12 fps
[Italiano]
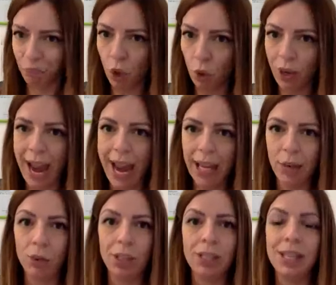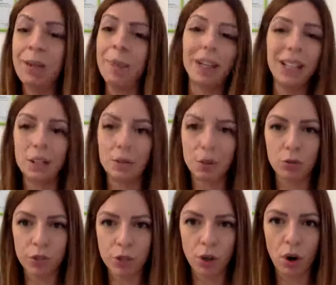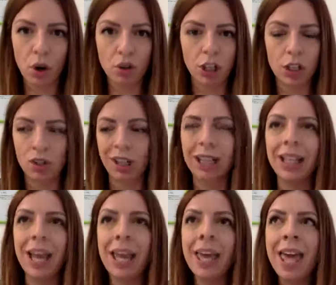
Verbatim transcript: Ok, quindi se le perdite sono fisiologiche, cercate,